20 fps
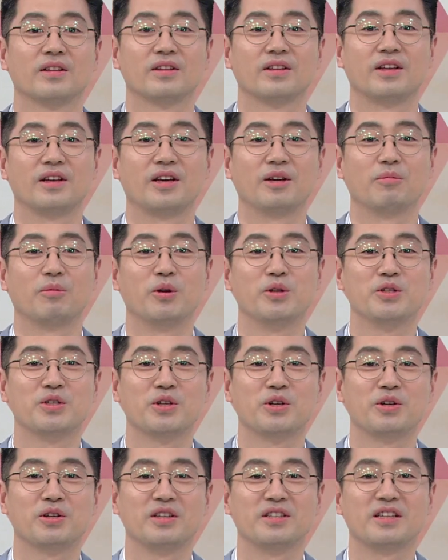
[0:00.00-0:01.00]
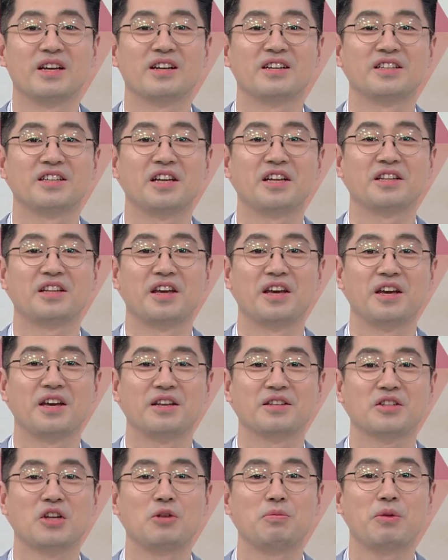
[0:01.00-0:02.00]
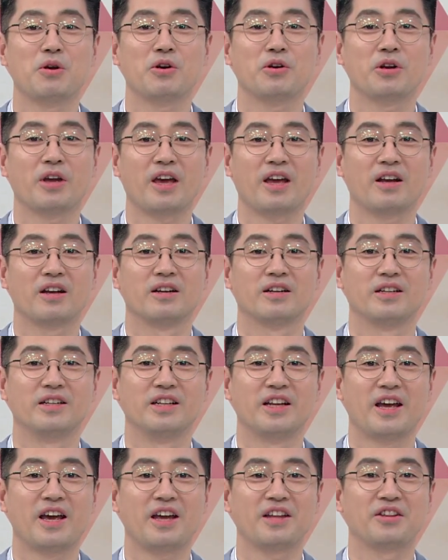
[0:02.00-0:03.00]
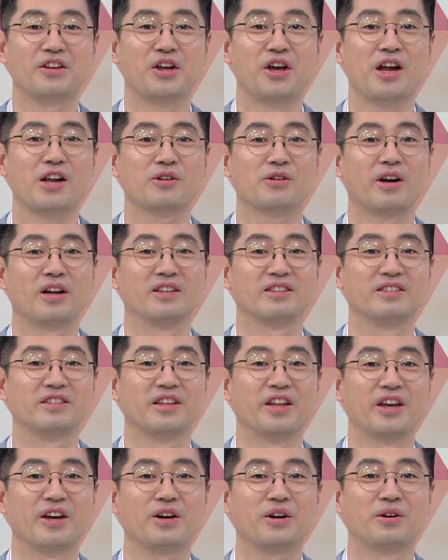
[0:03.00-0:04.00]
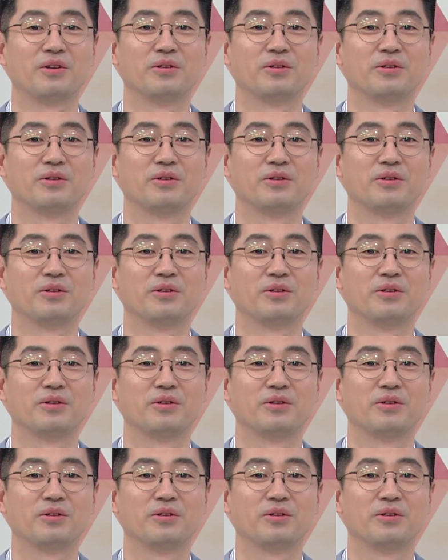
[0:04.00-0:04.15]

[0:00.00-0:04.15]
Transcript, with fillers: 네, 먼저 이상근에 대해 설명을 해드려야 할 것 같은데요.